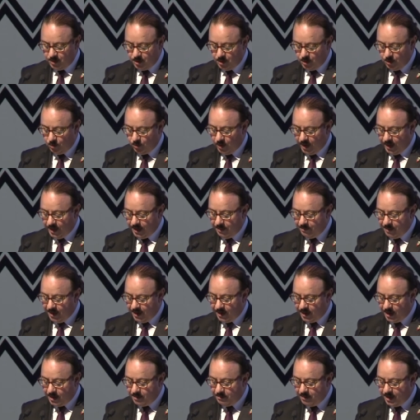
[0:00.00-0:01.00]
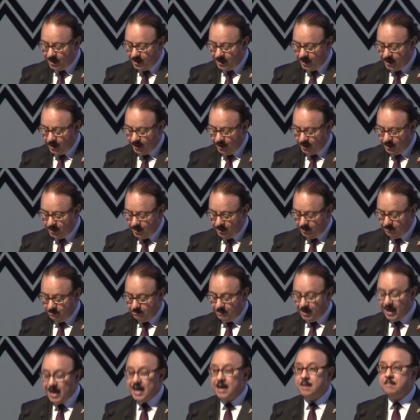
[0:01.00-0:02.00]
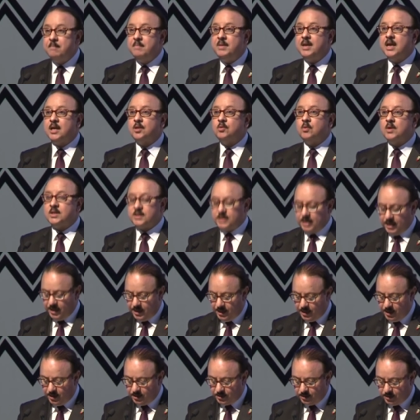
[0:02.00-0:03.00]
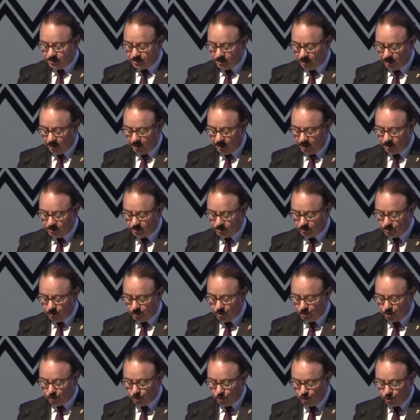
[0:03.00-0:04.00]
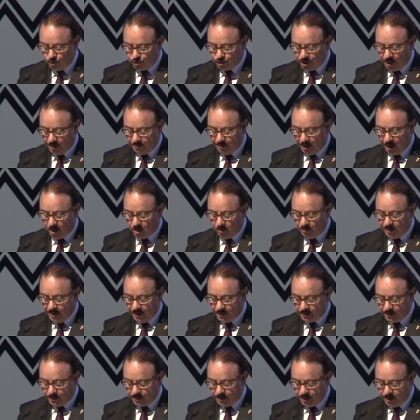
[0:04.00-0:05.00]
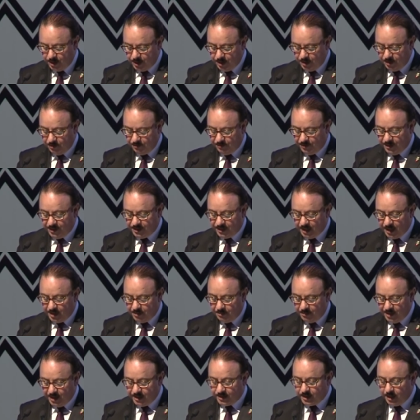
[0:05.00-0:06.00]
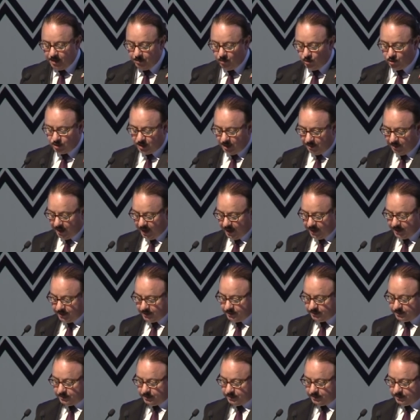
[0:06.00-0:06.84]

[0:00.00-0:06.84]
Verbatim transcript: وإيمانا منا بأهمية وسائل الاتصالات وتكنولوجيا المعلومات في تنمية المجتمعات